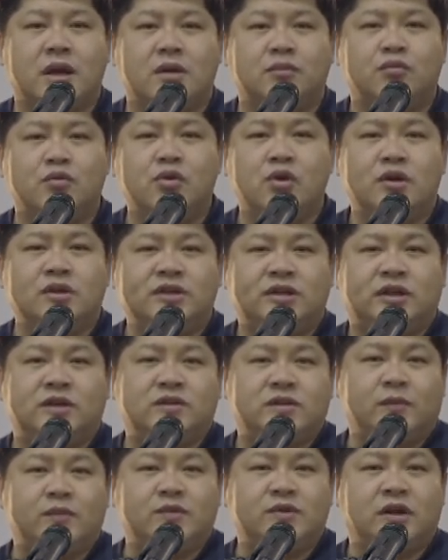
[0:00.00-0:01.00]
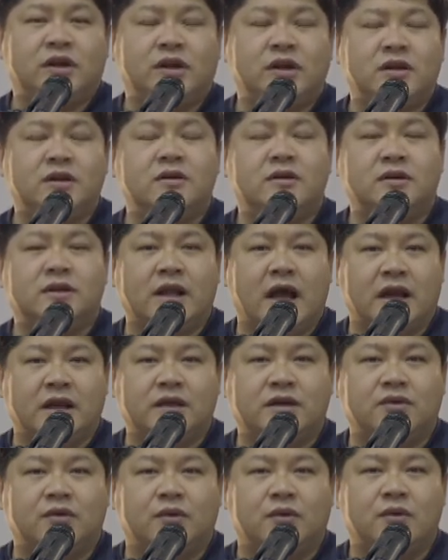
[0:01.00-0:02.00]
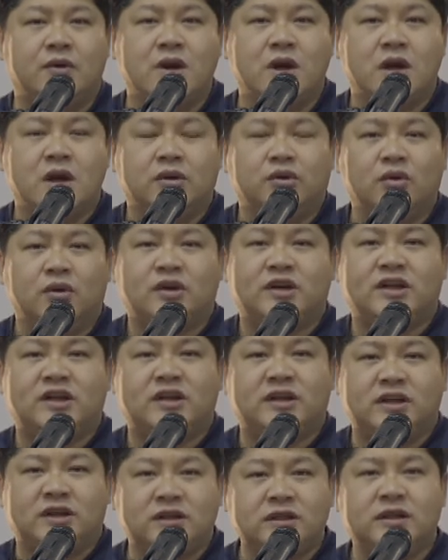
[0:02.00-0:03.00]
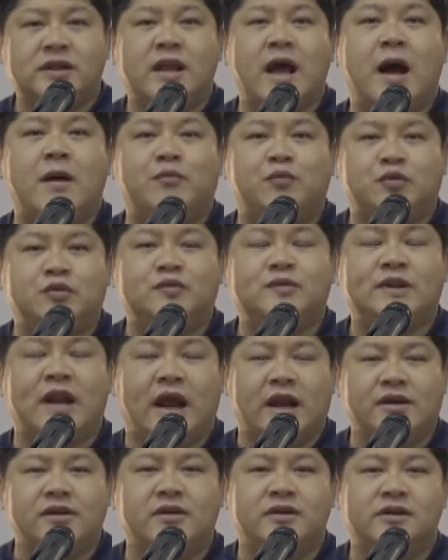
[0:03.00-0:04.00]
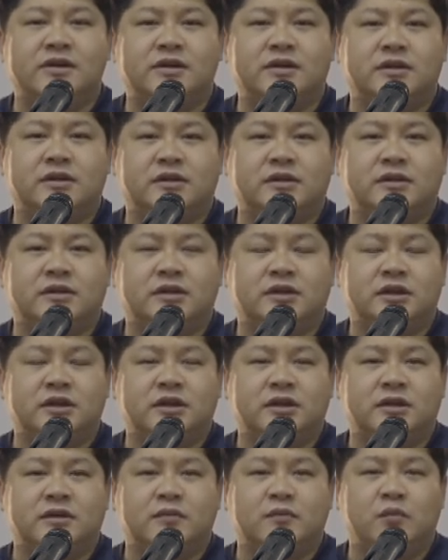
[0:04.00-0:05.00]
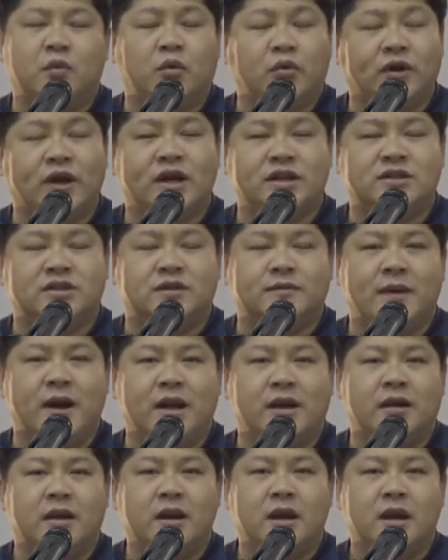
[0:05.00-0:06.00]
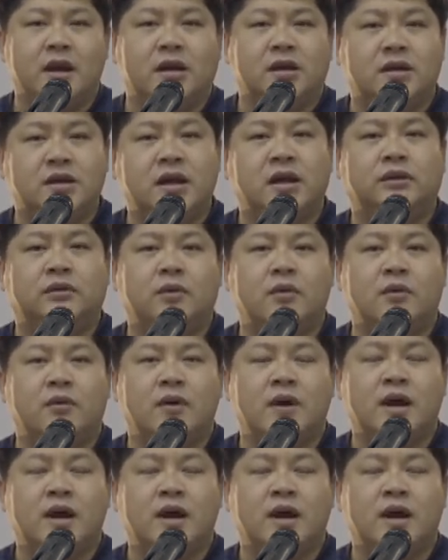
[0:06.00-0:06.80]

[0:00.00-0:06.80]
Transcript: 물론 직접적인 건 아니고 또 큰 아픔은 아니었지 모르겠지만 그래도